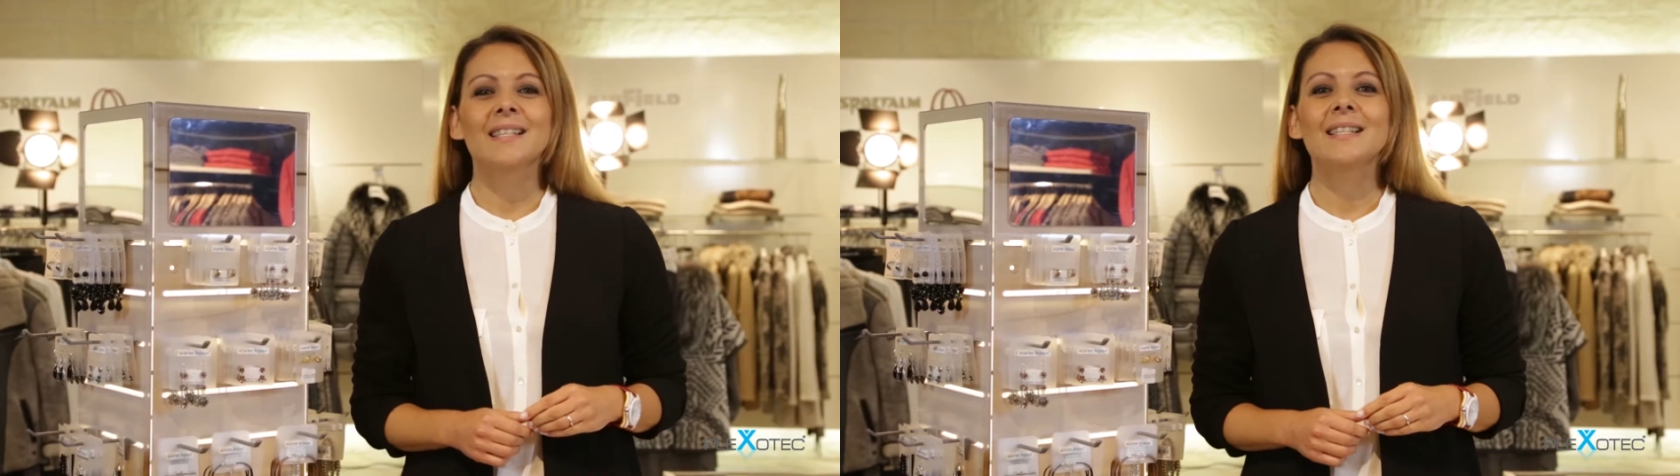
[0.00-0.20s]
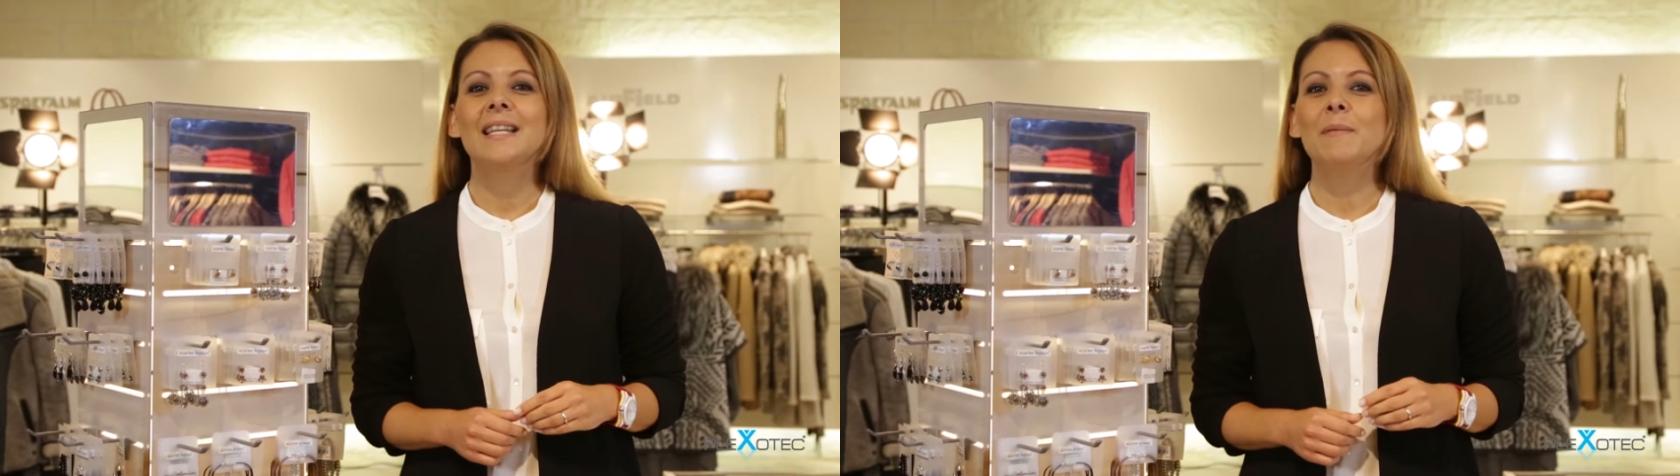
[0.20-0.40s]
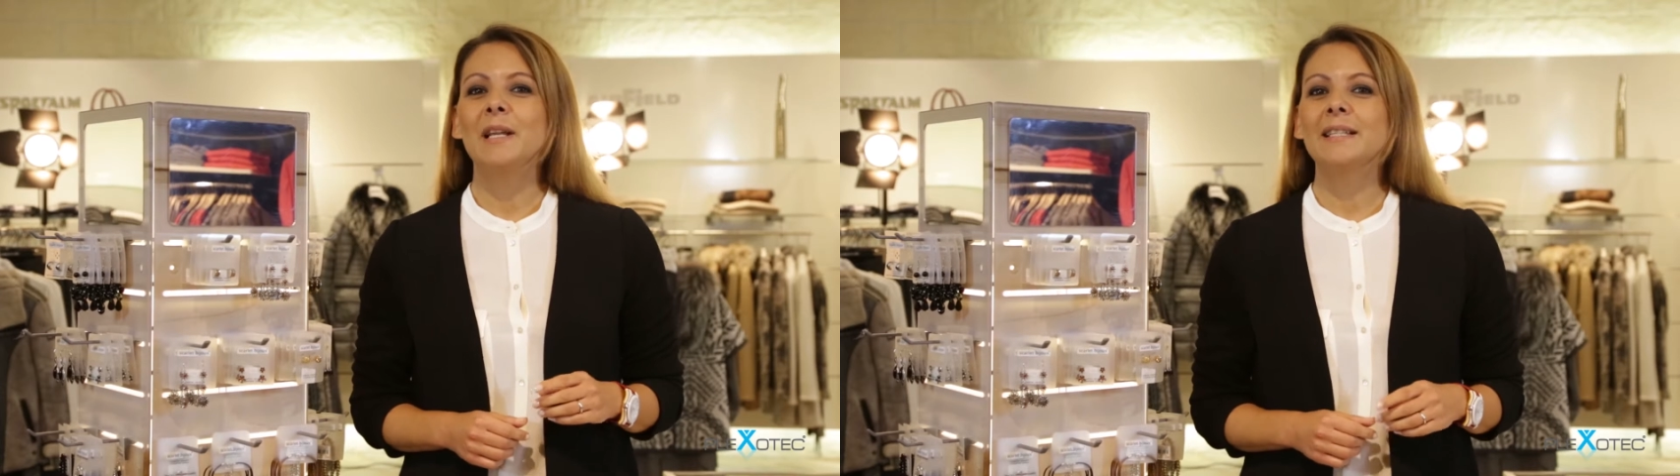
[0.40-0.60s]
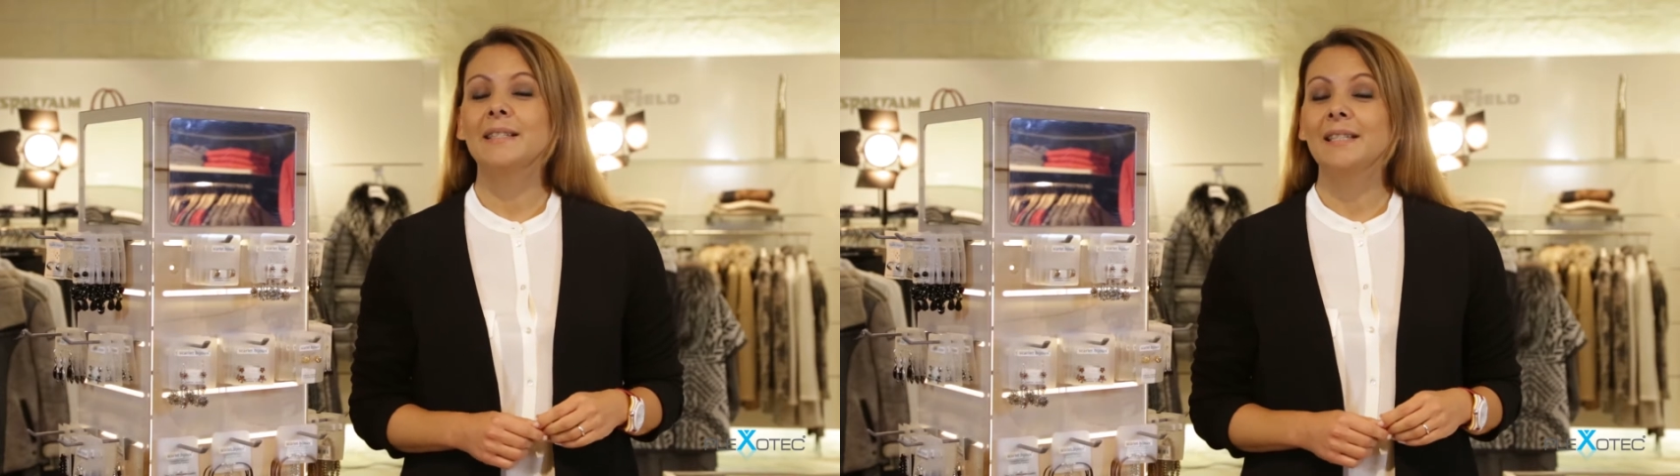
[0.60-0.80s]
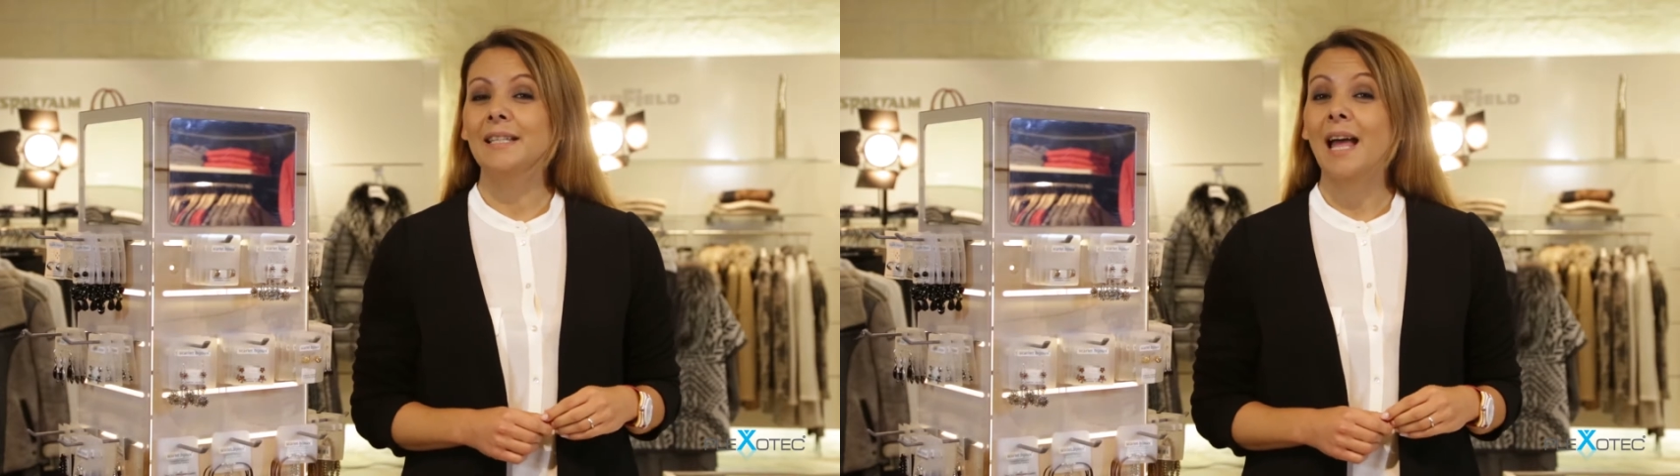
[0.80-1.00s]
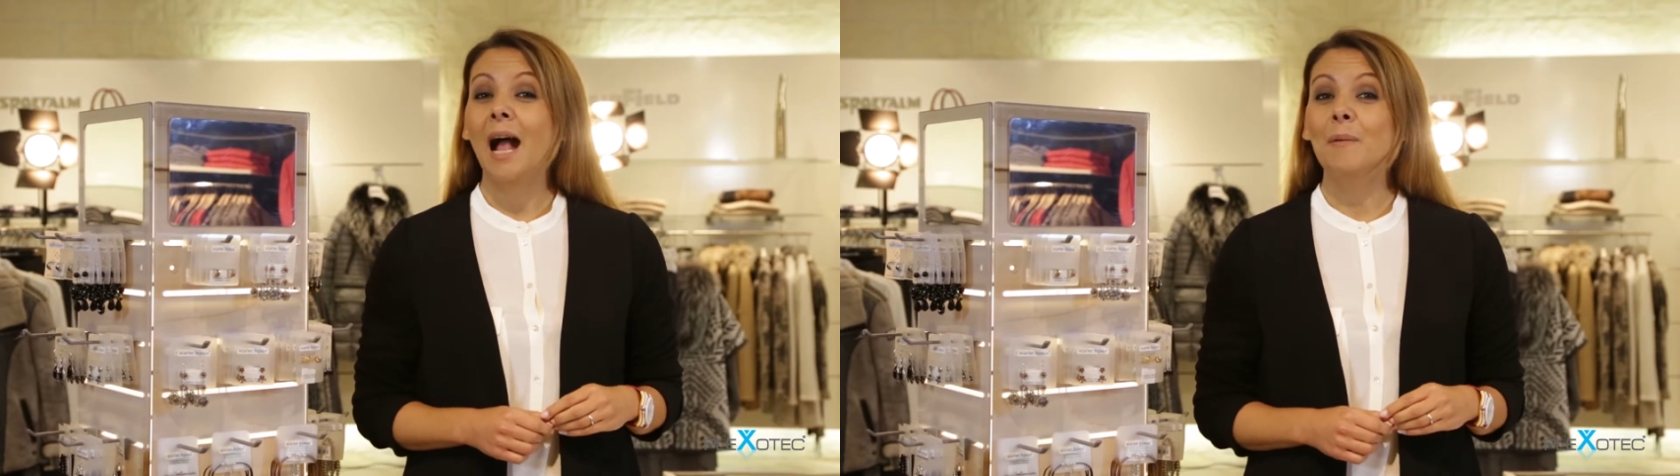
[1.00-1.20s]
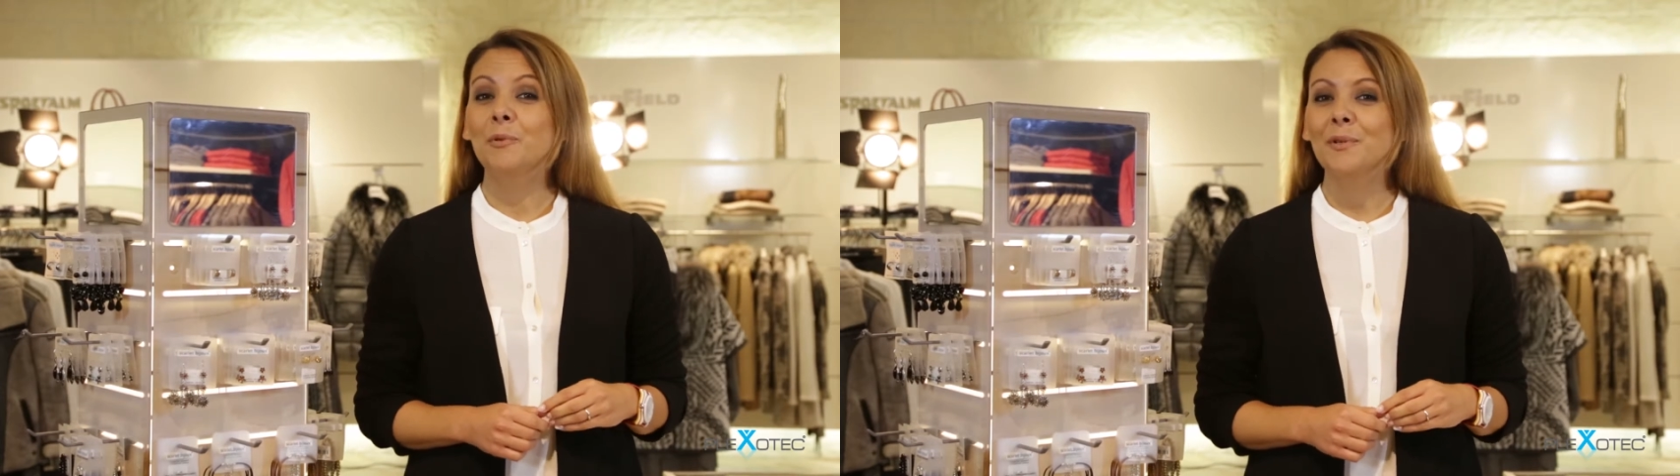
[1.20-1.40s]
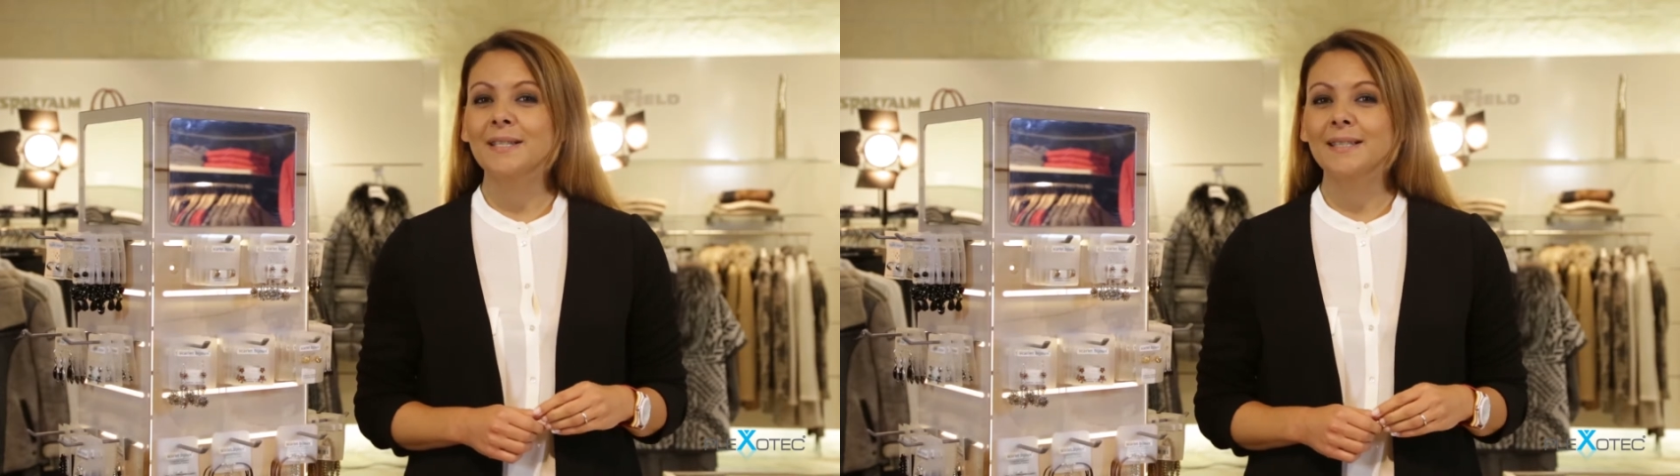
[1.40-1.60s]
System lässt sich innerhalb
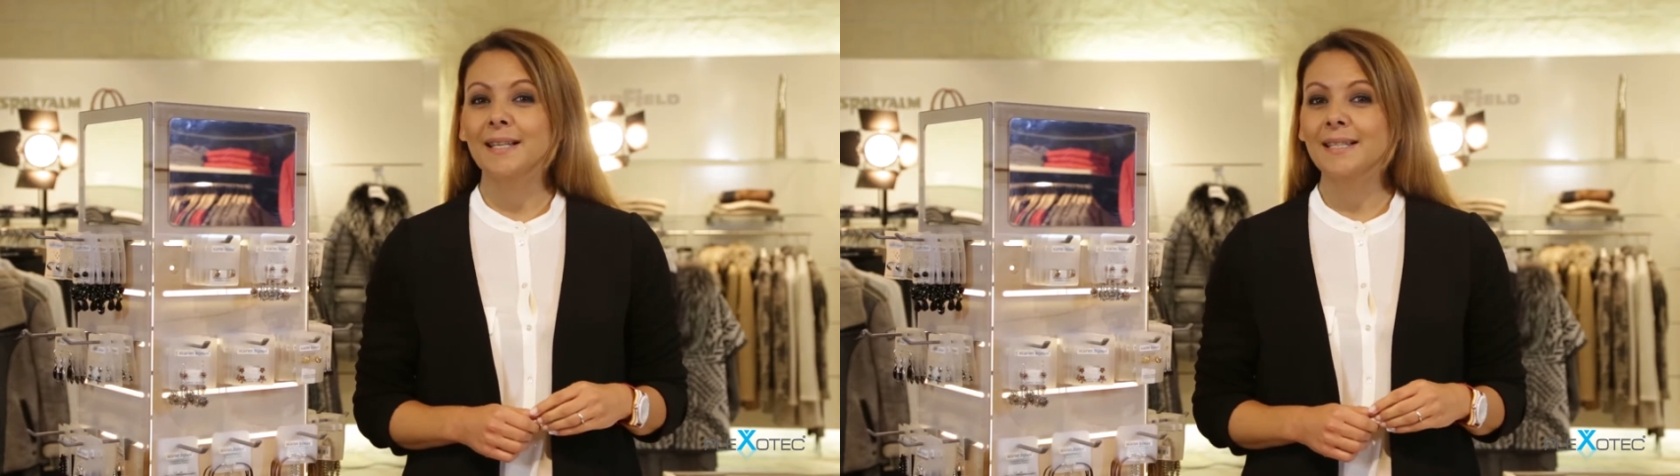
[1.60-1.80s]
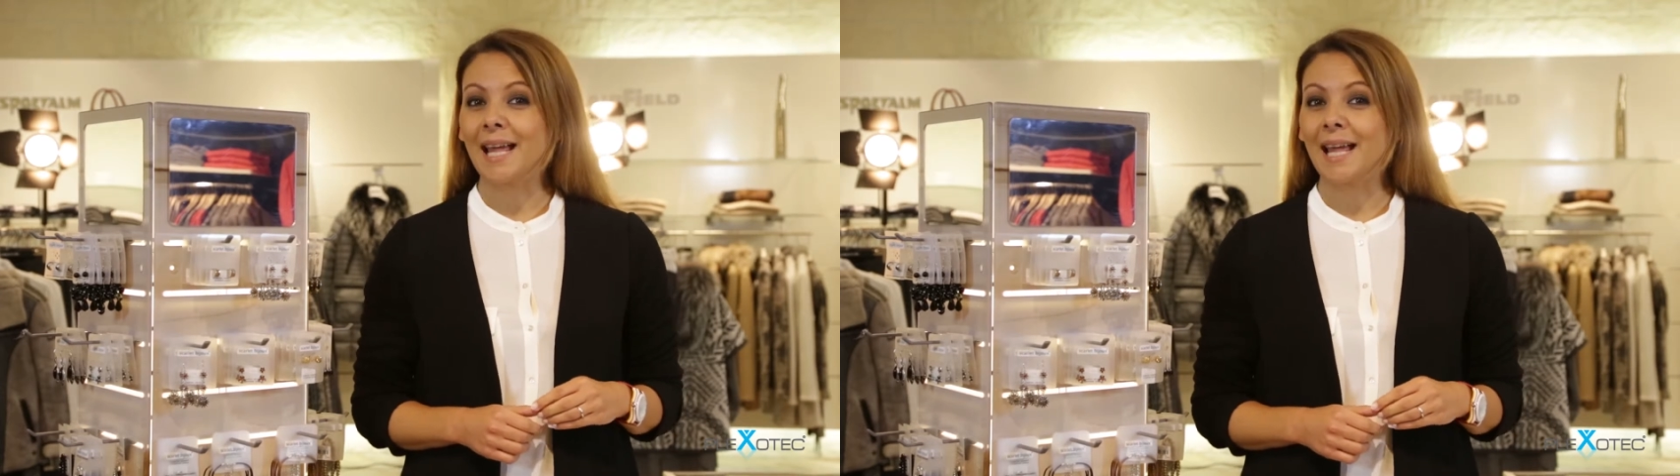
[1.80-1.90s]
kürzester